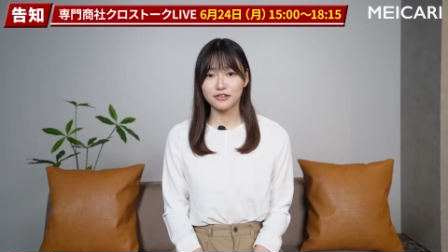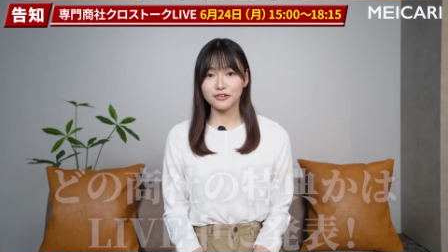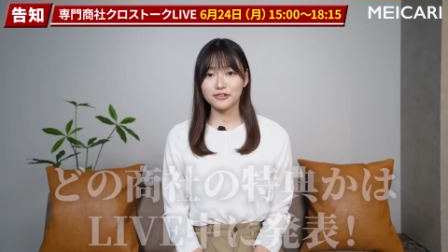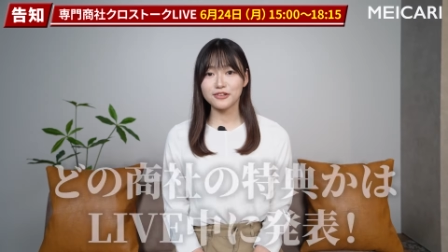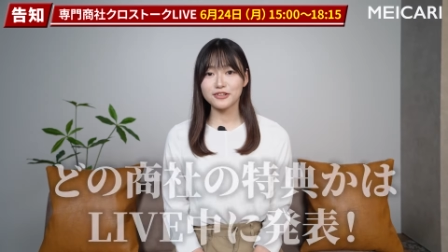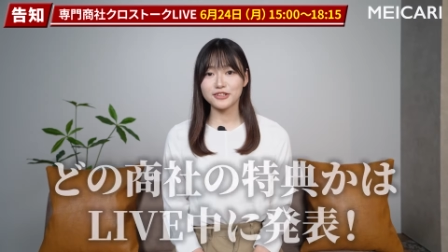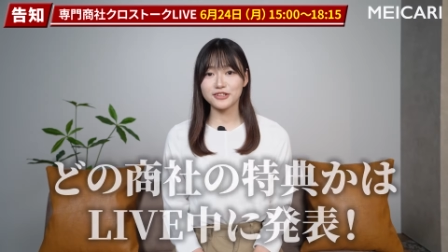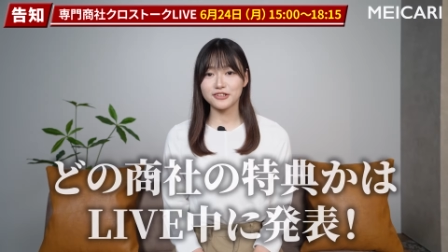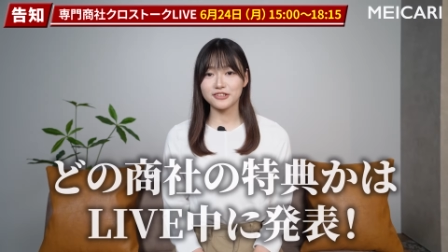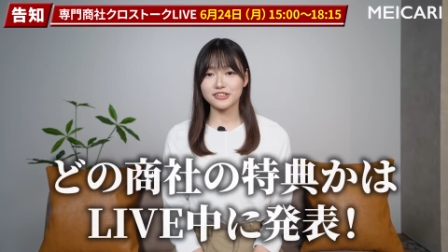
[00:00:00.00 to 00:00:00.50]
ど
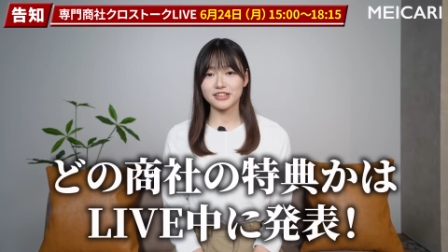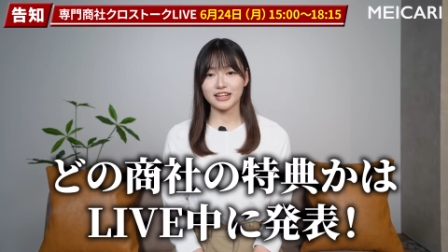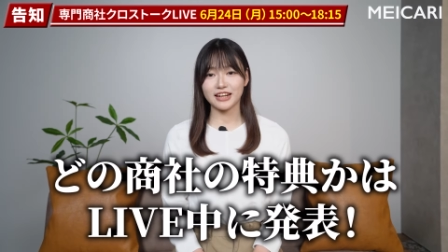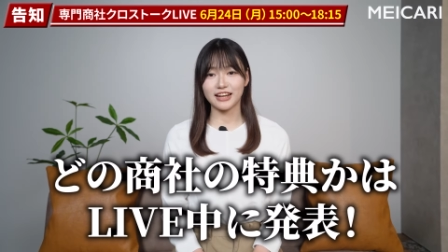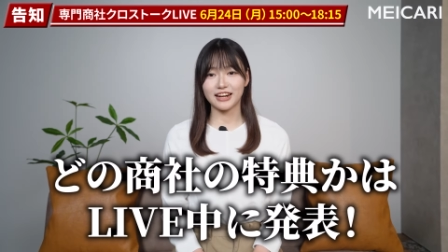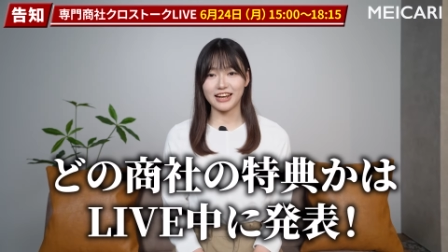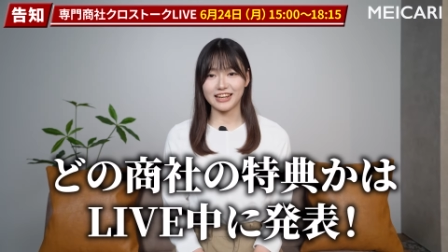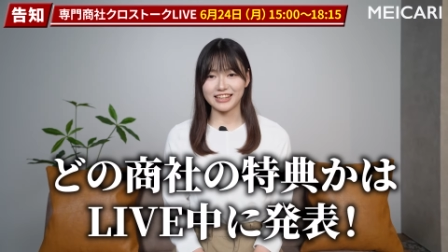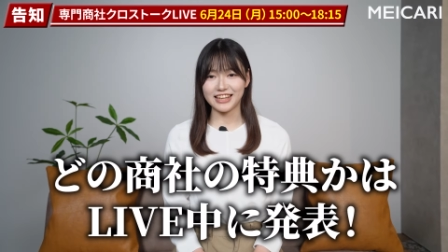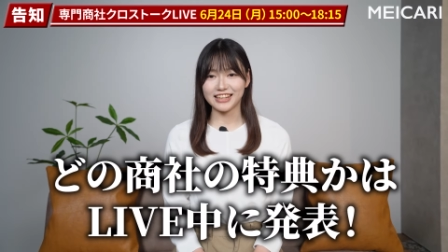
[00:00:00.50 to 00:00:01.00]
の勝者
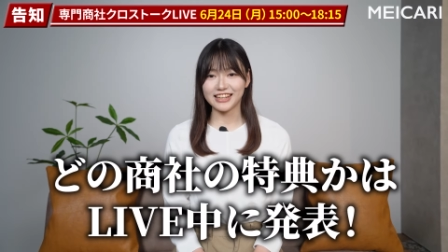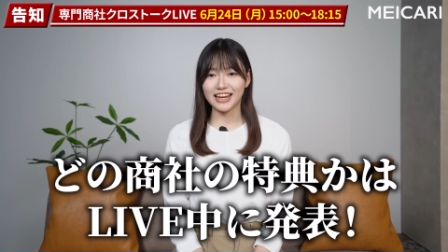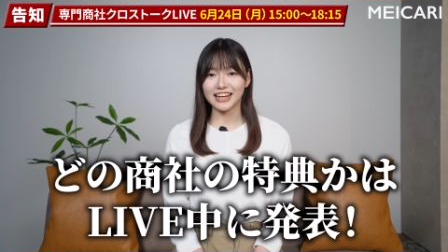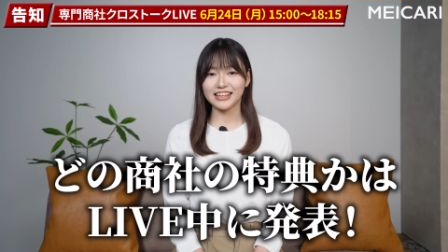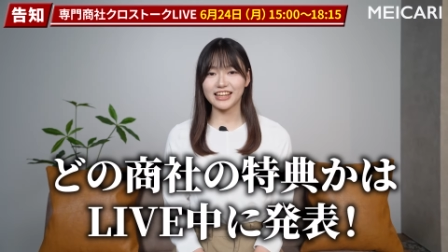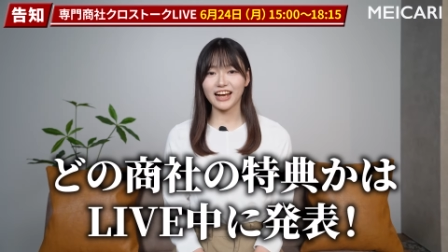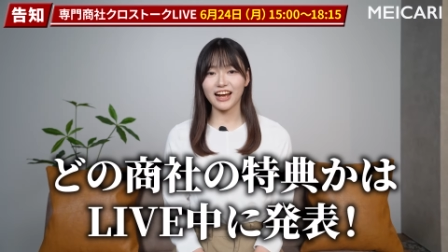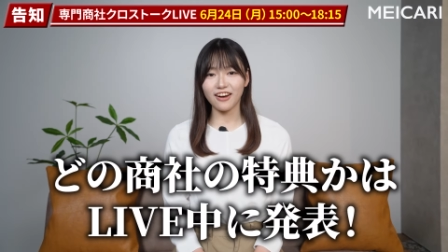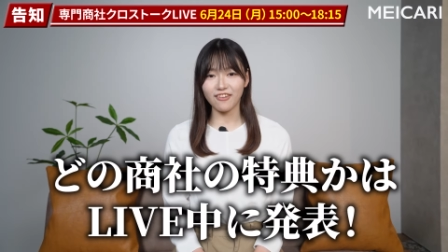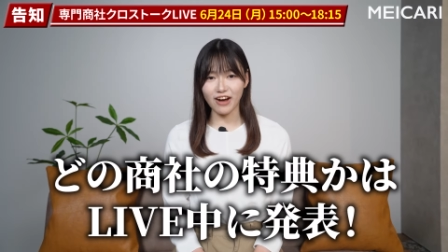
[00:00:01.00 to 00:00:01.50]
からいただ
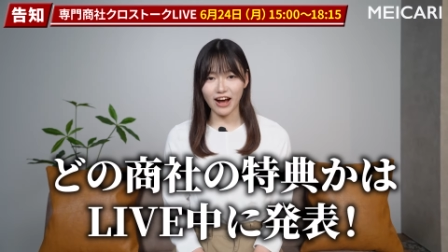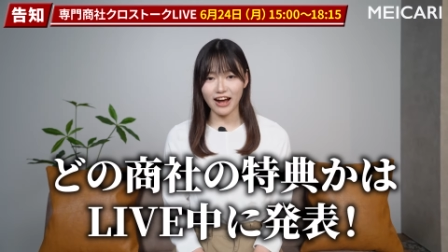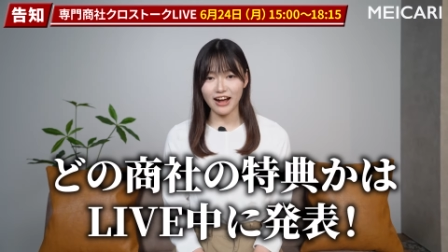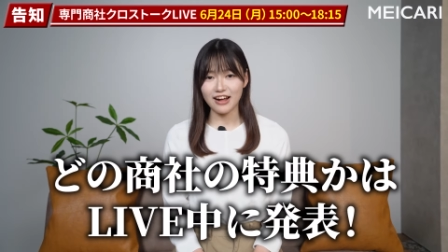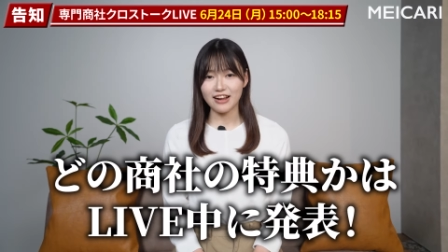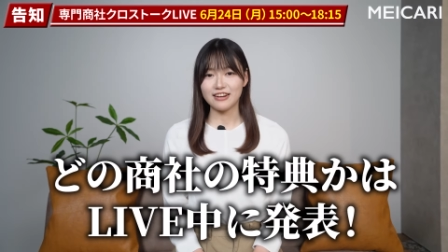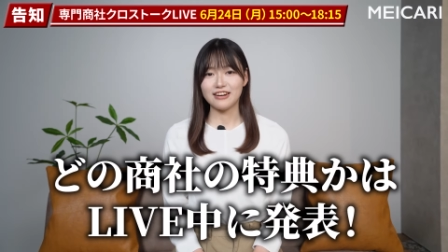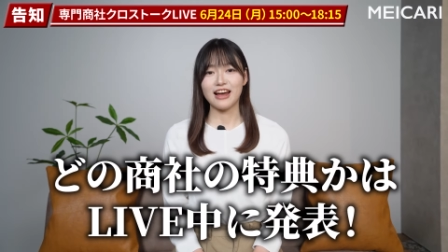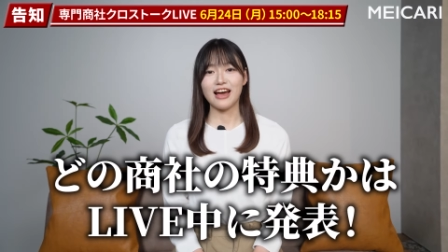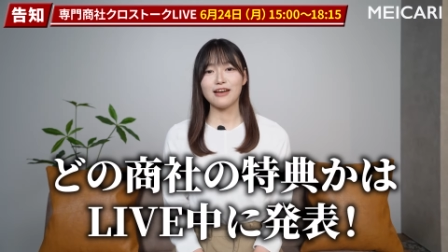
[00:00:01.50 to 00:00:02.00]
いたかは
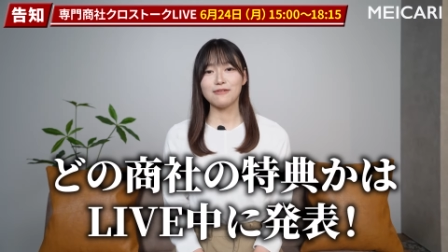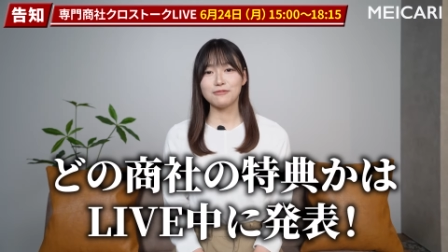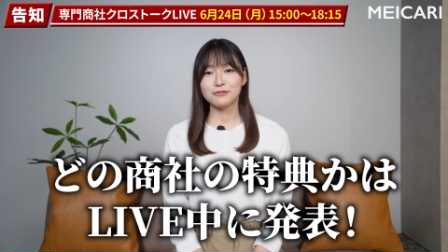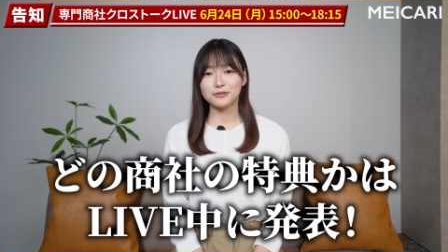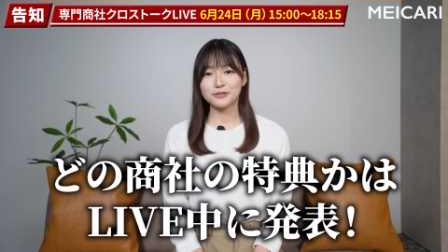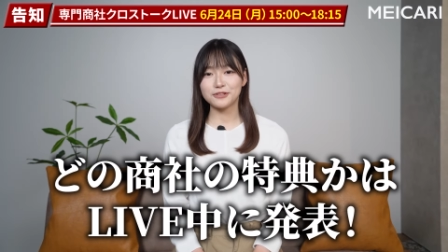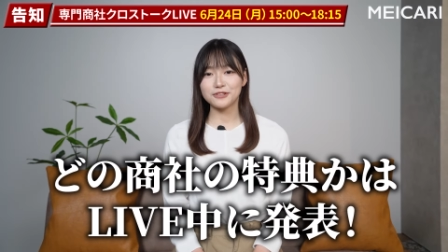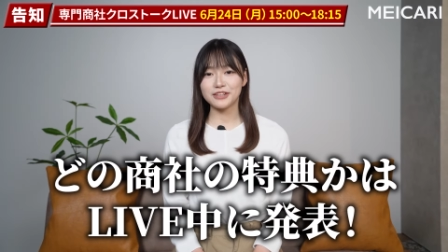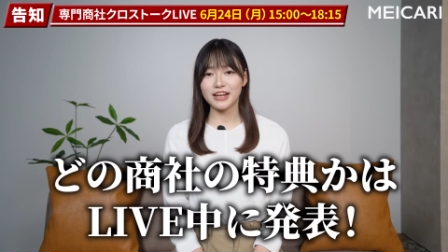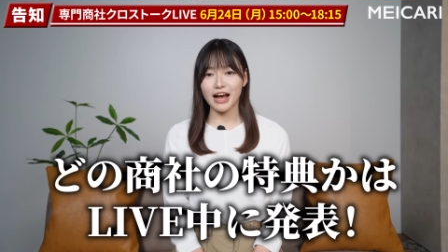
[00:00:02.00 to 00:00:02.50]

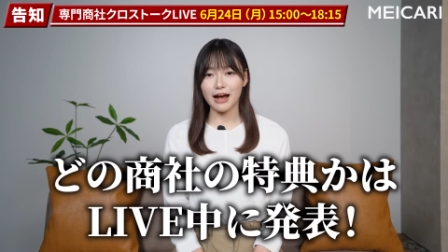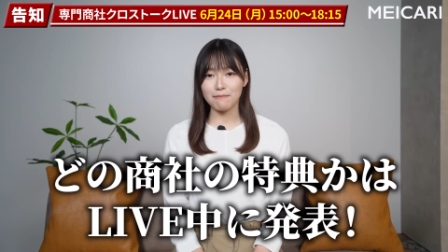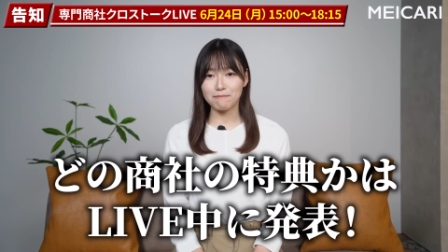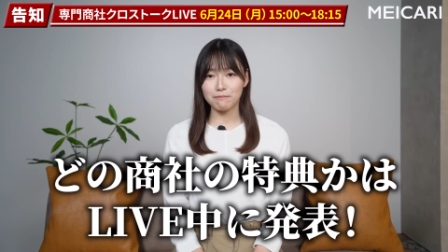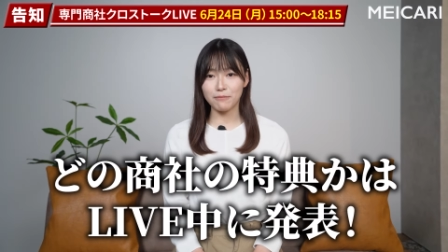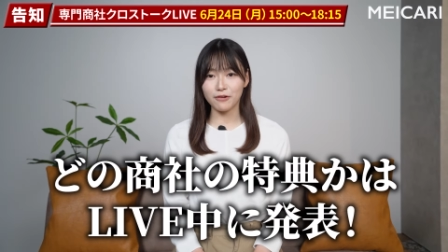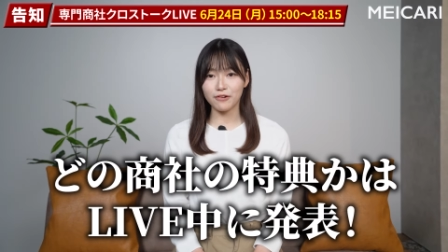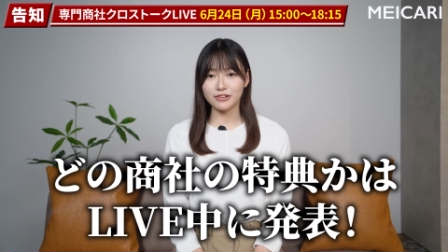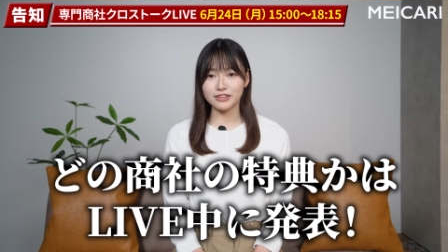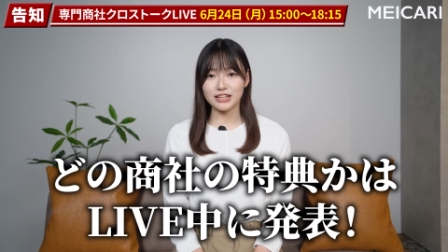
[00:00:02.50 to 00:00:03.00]
ライブ中に
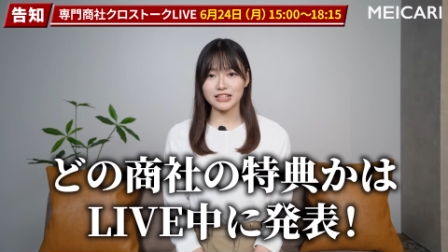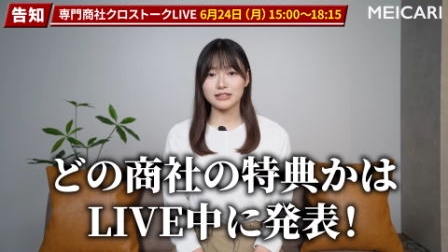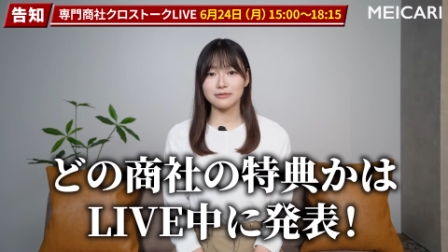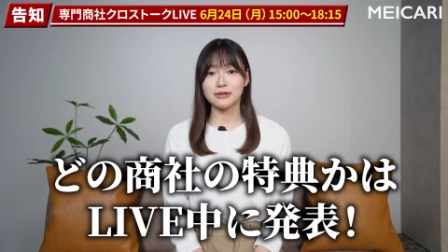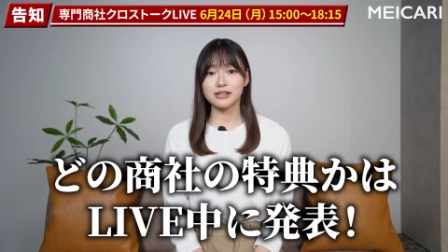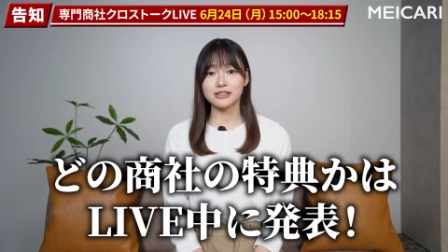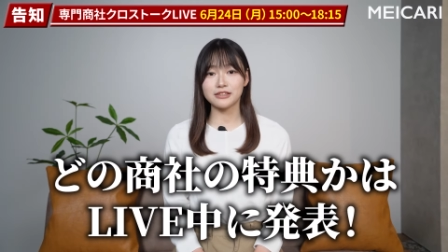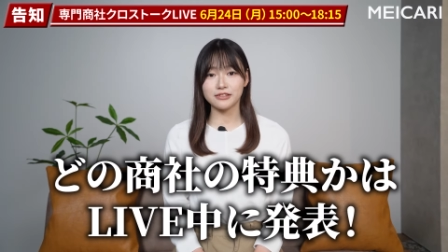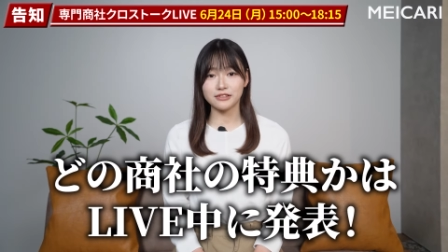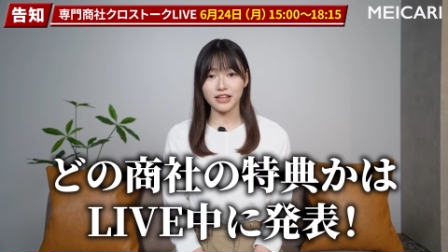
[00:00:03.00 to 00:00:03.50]
発表いたし
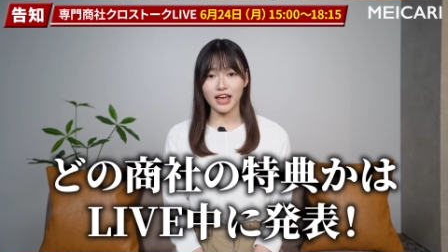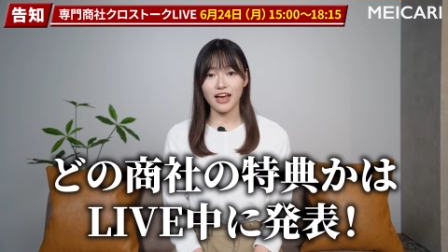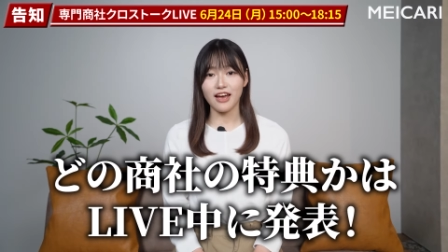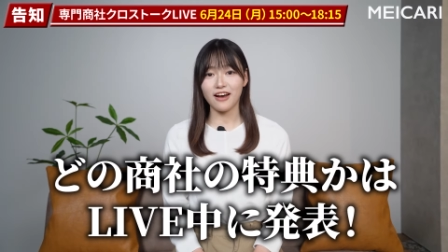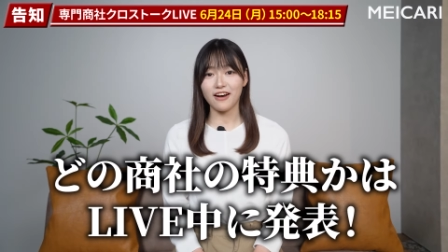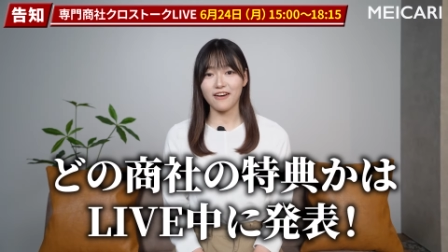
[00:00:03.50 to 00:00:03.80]
ますので